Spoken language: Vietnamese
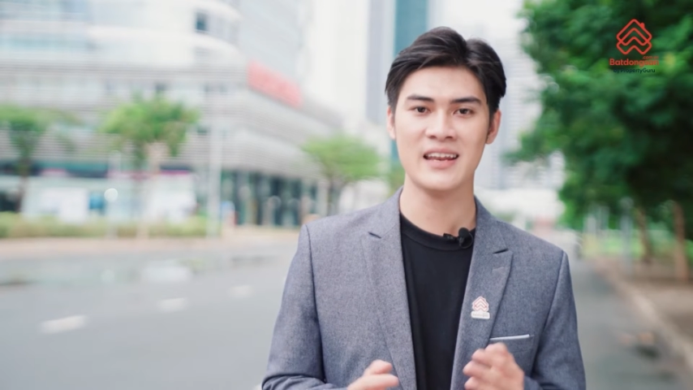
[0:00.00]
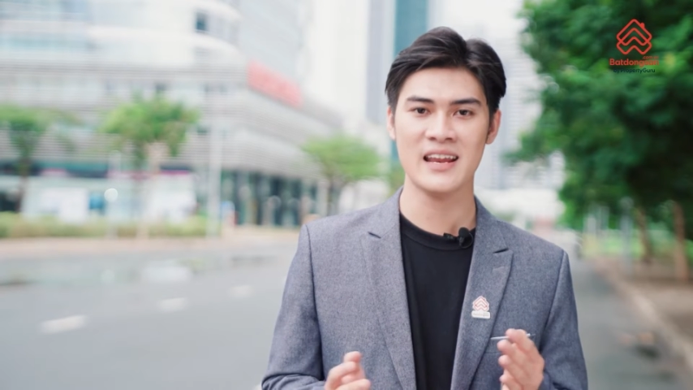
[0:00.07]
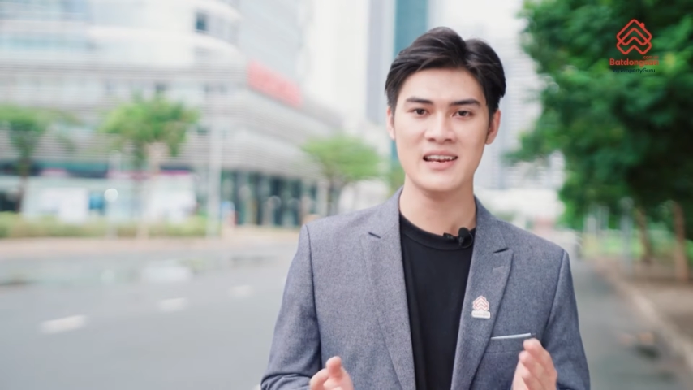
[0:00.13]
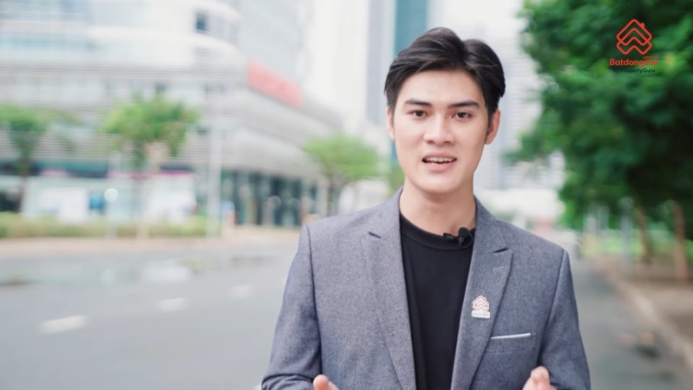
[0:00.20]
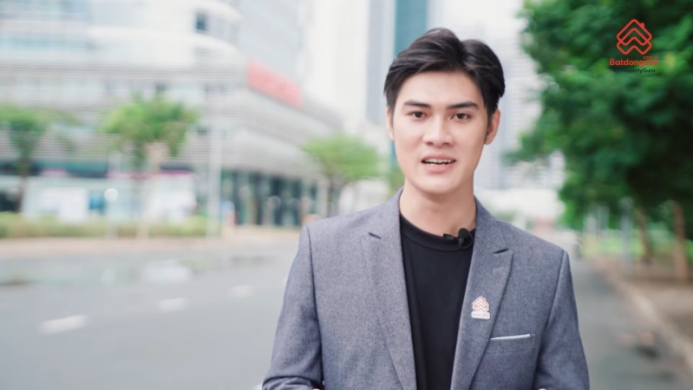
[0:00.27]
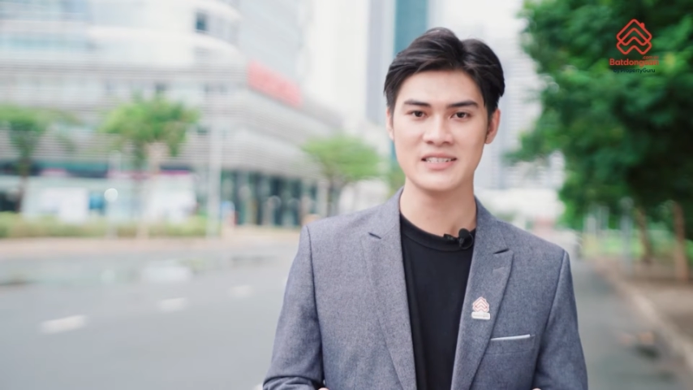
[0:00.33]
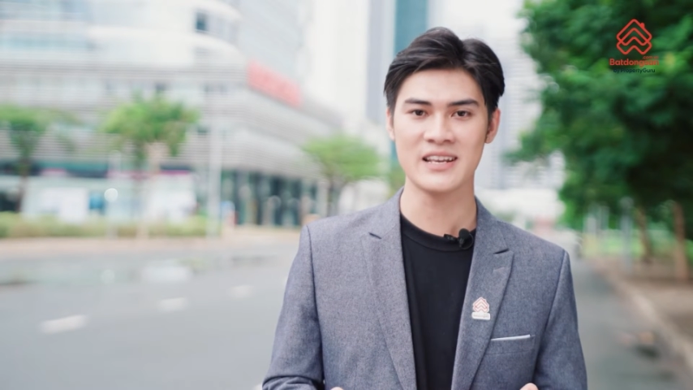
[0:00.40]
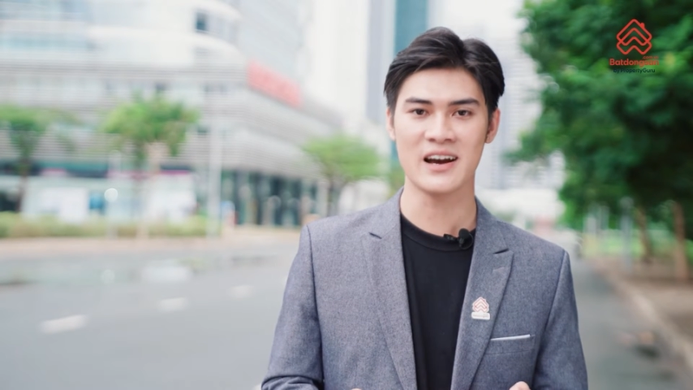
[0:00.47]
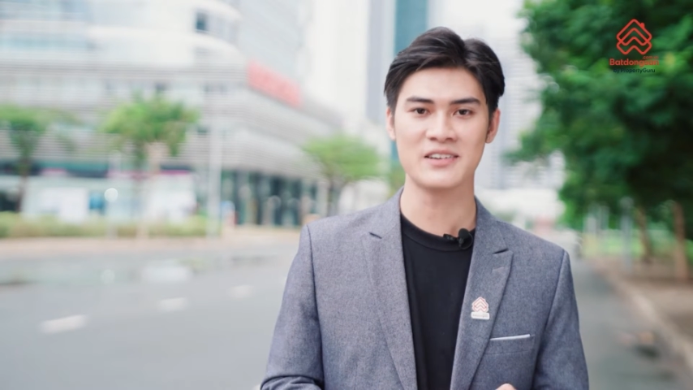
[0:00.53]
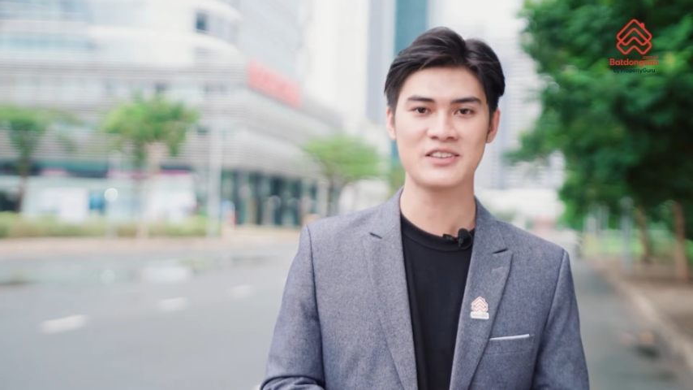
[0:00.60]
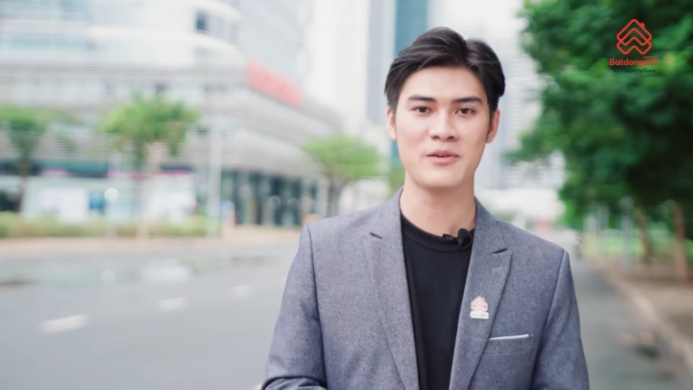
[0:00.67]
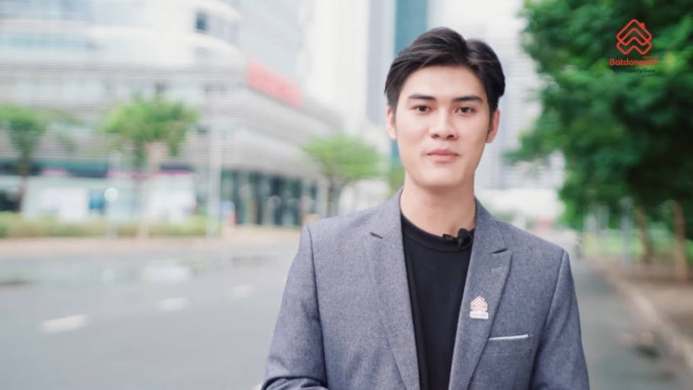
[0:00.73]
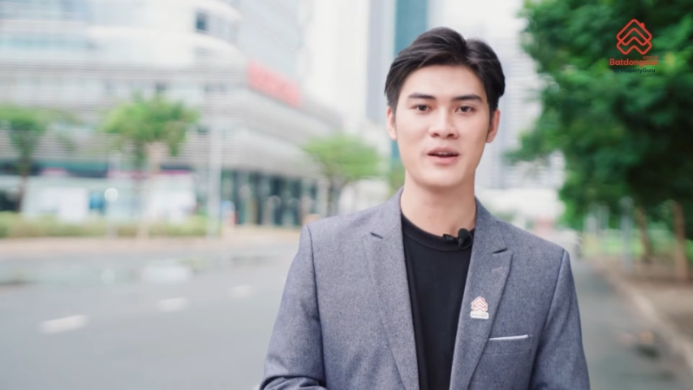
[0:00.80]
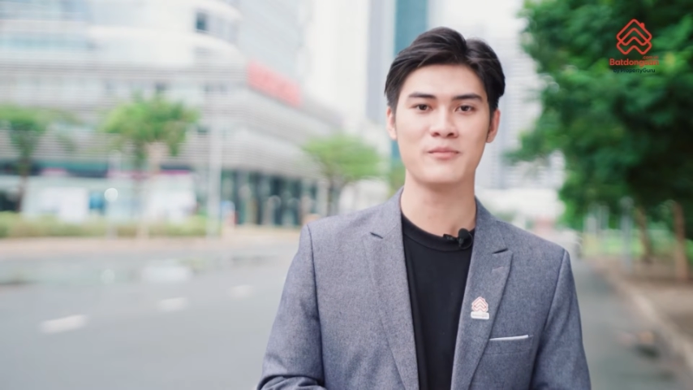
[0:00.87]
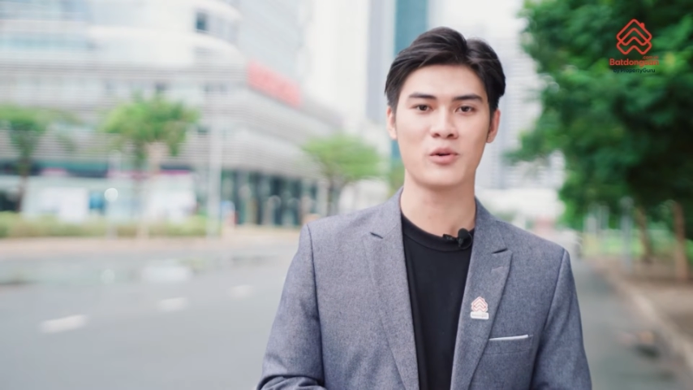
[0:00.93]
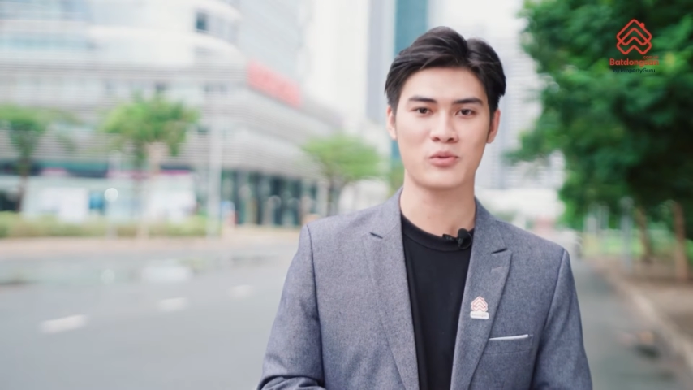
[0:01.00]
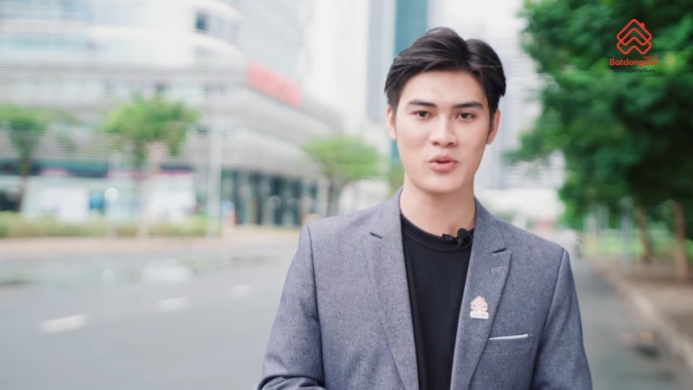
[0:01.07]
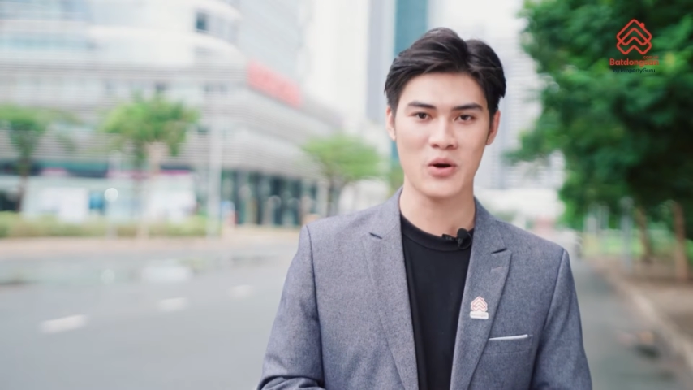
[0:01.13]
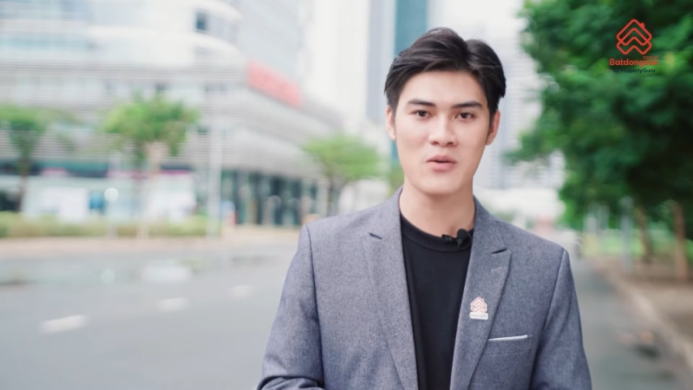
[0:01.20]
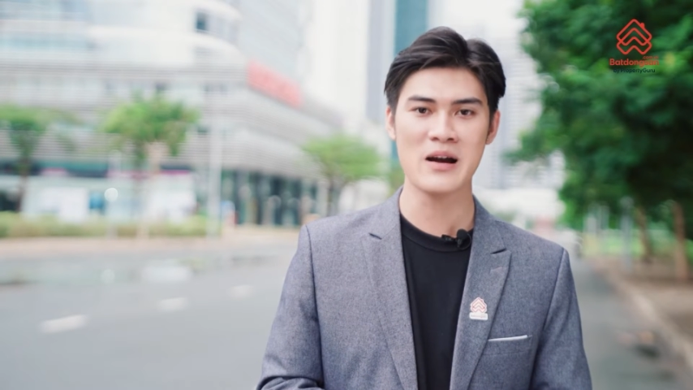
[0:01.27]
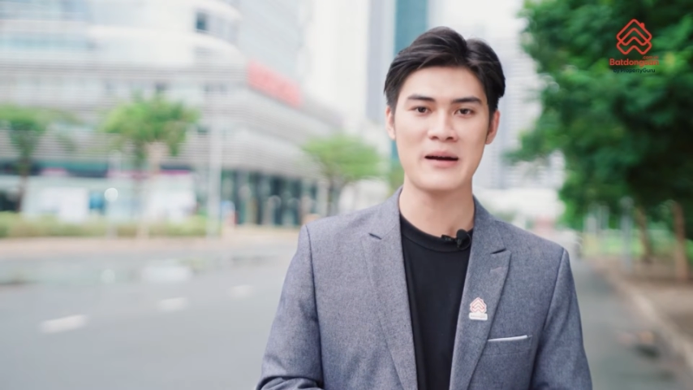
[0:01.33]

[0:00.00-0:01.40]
để lựa chọn cho mình một tổ